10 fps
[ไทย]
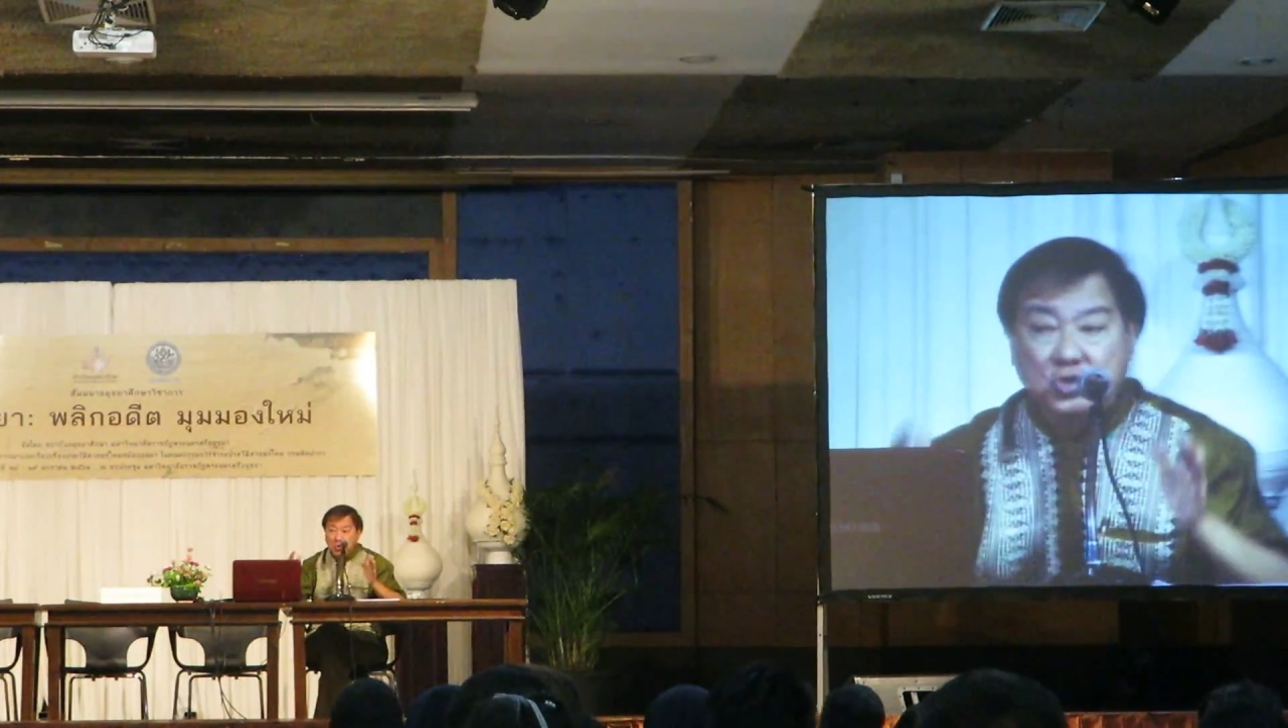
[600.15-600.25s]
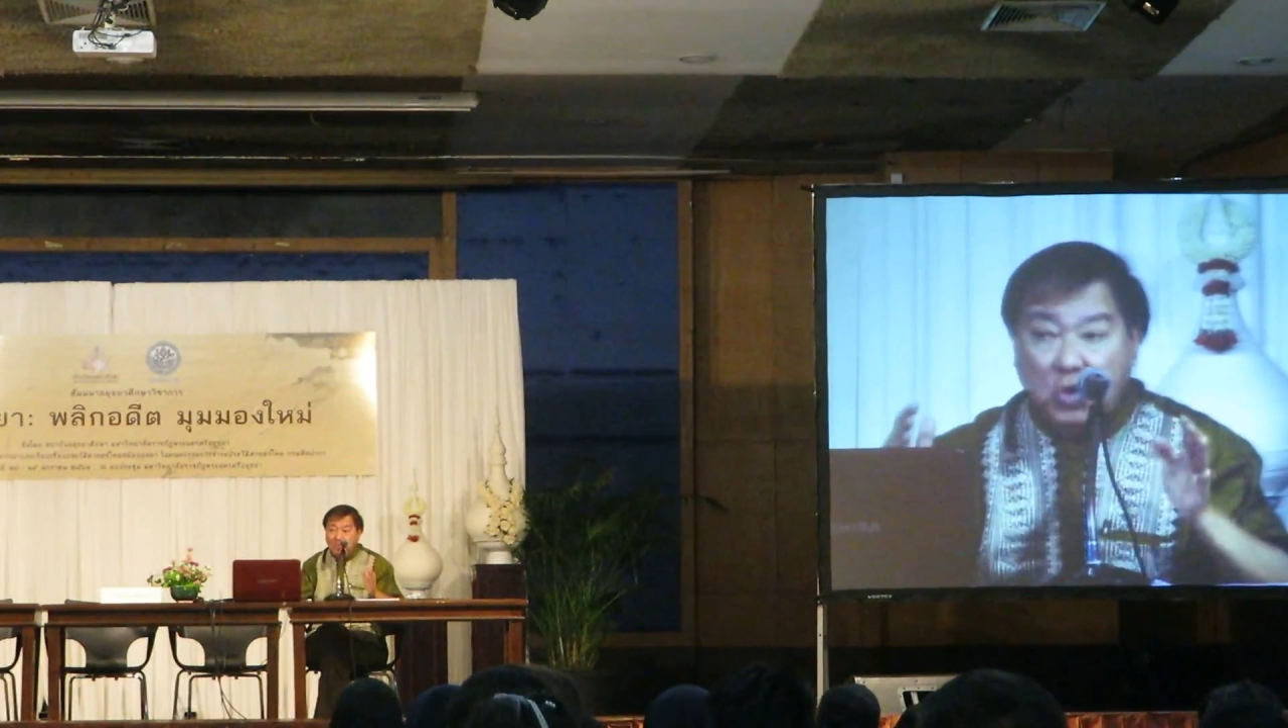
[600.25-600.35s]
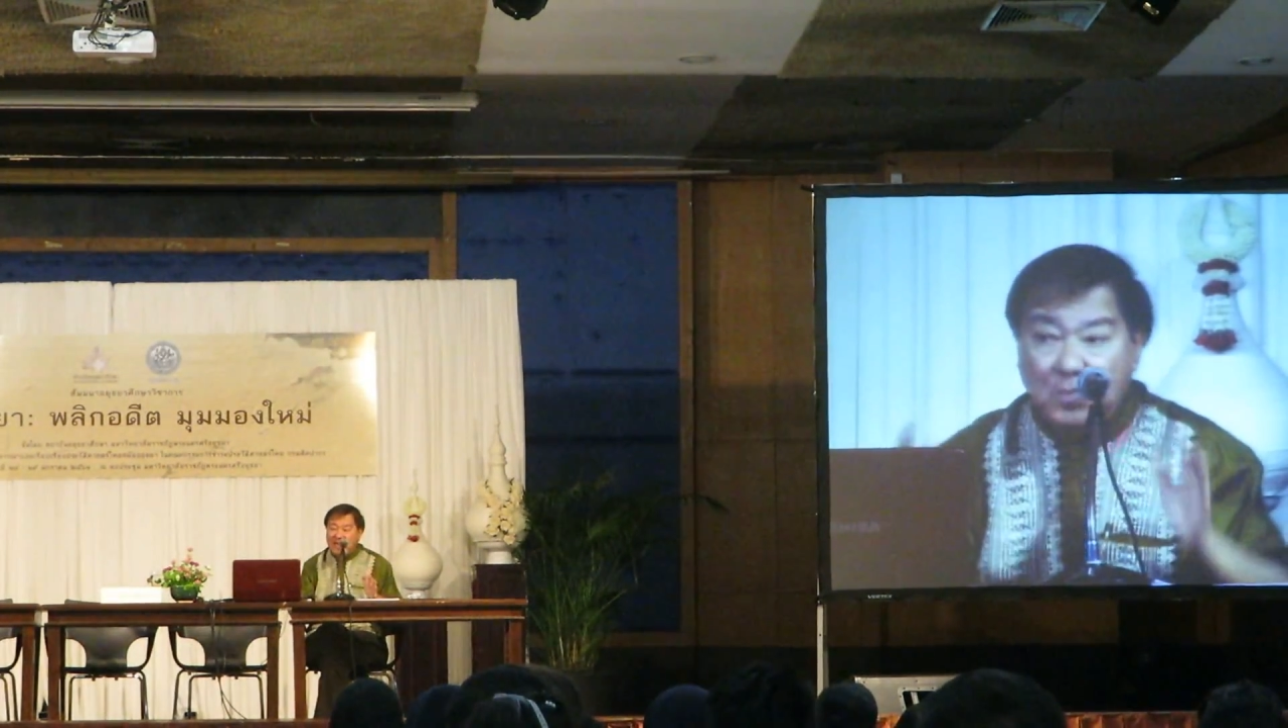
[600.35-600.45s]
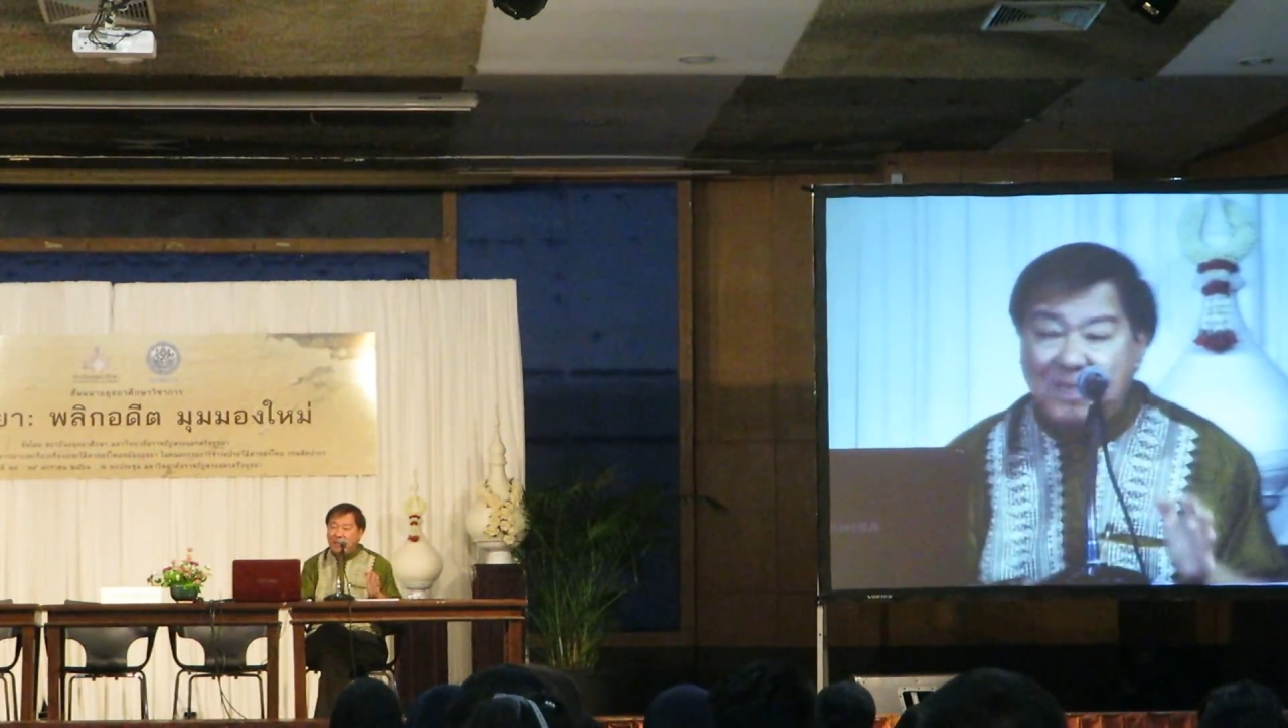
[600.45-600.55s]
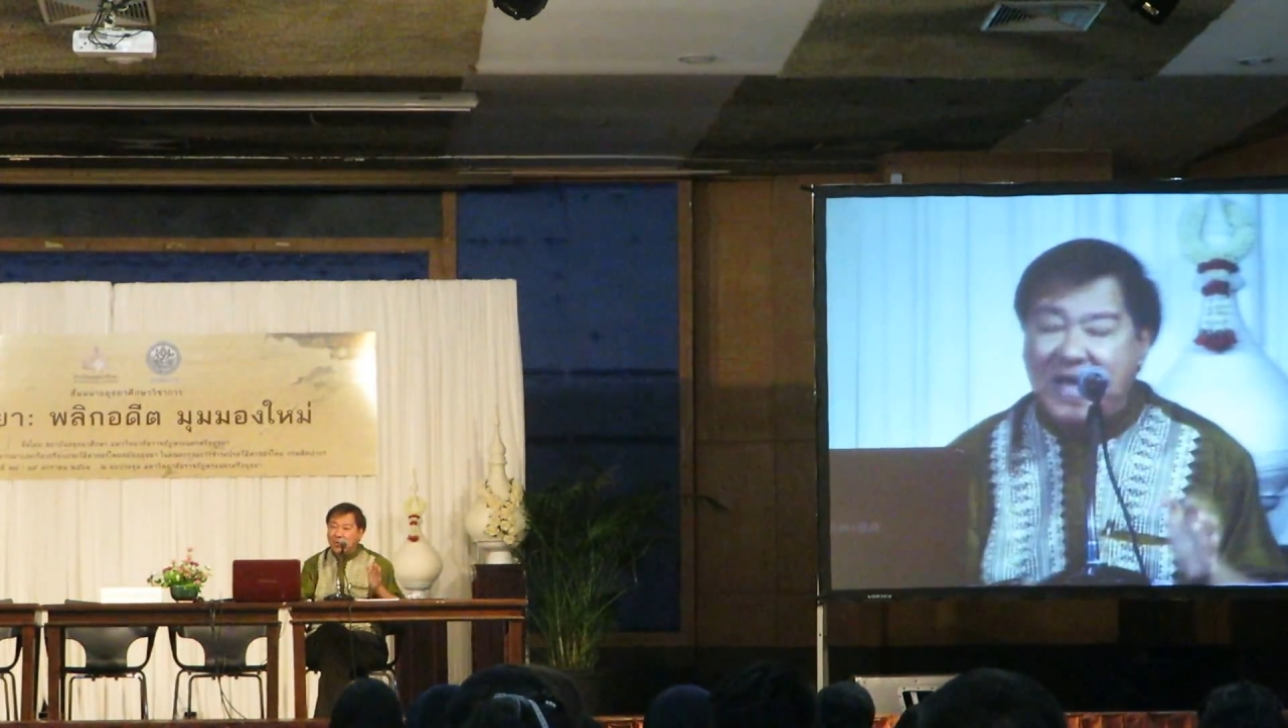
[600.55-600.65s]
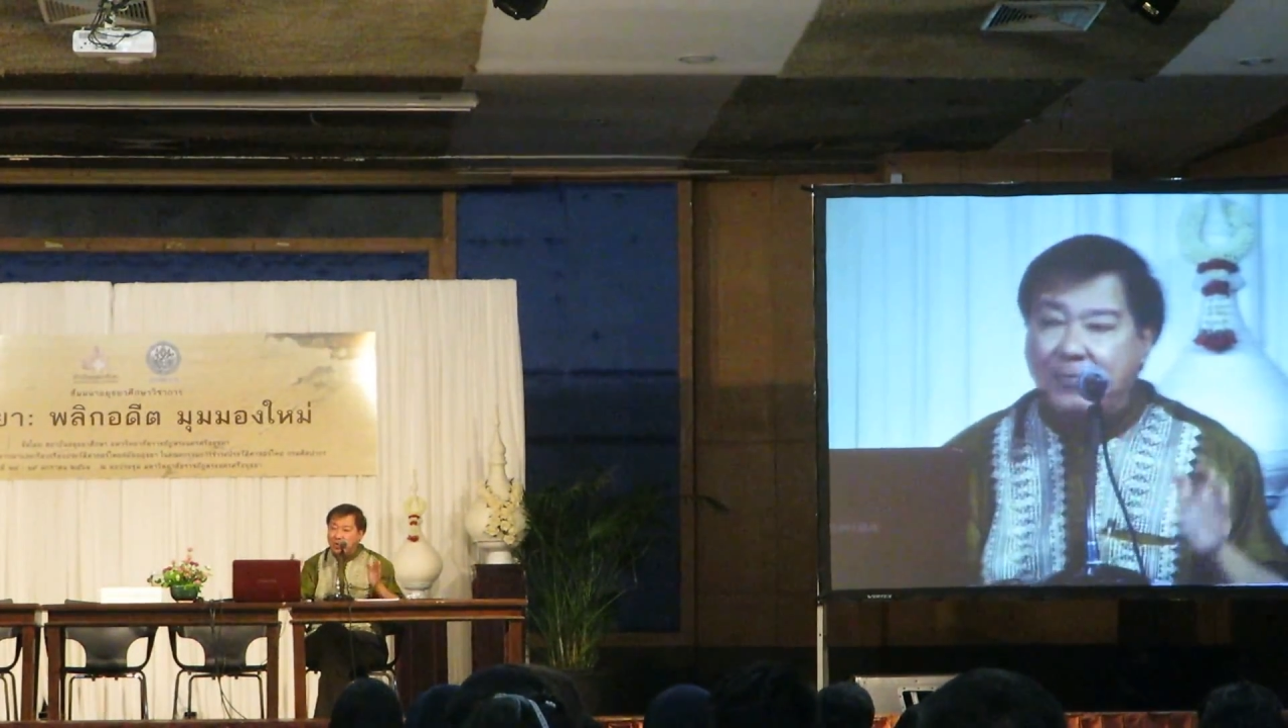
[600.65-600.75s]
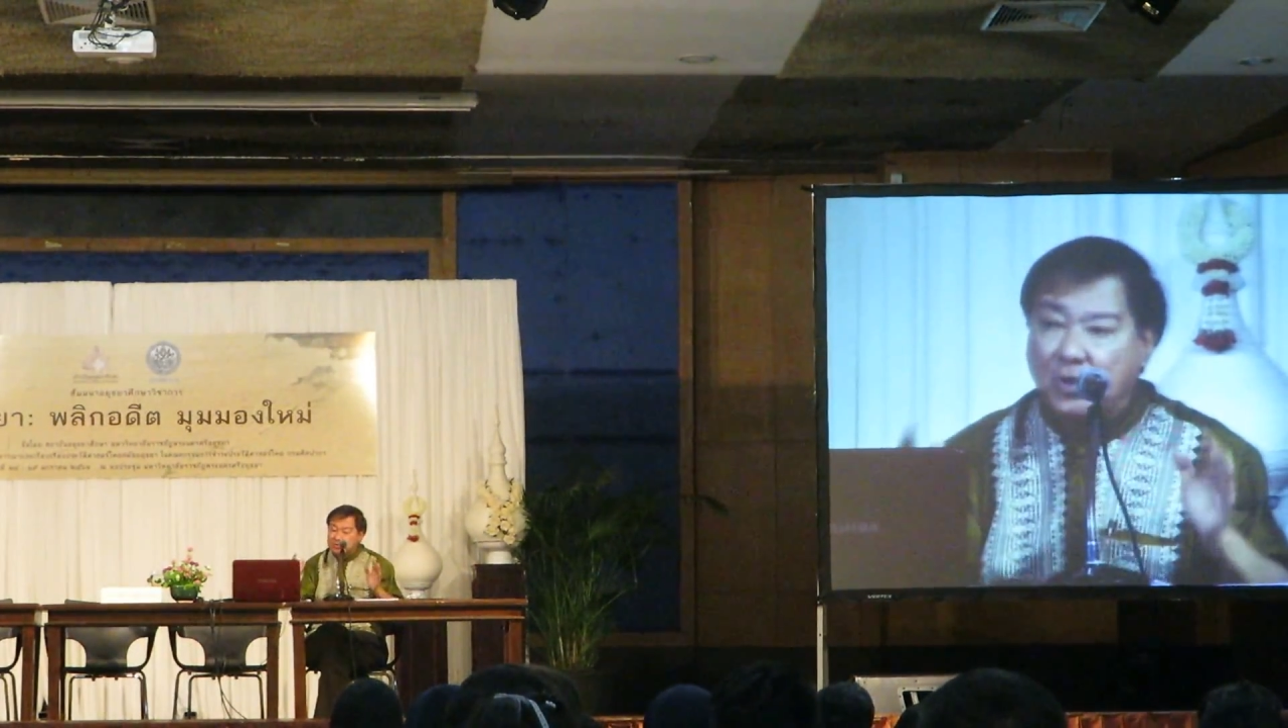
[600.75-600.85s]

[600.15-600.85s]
ต้นแบบ